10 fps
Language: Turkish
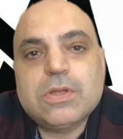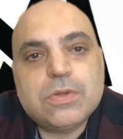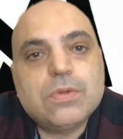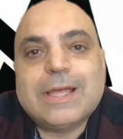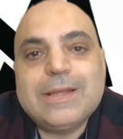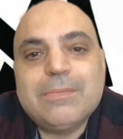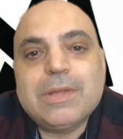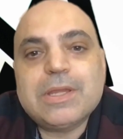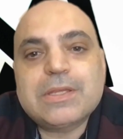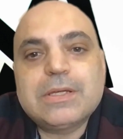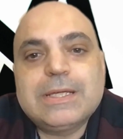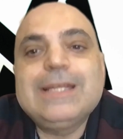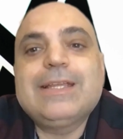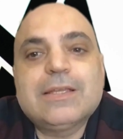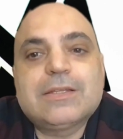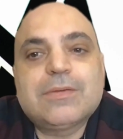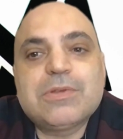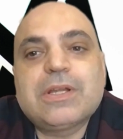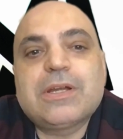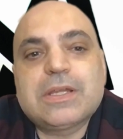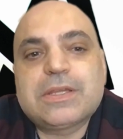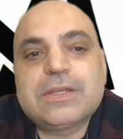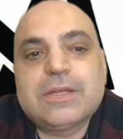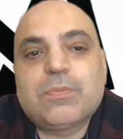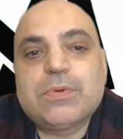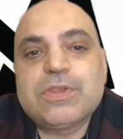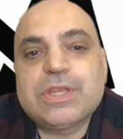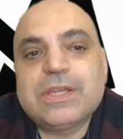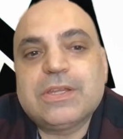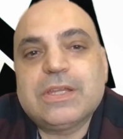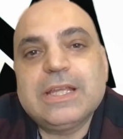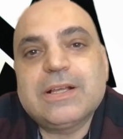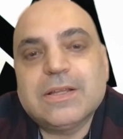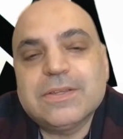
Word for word: Çünkü Elon Musk ilk yatırımcılar arasında OpenAI'nin ilk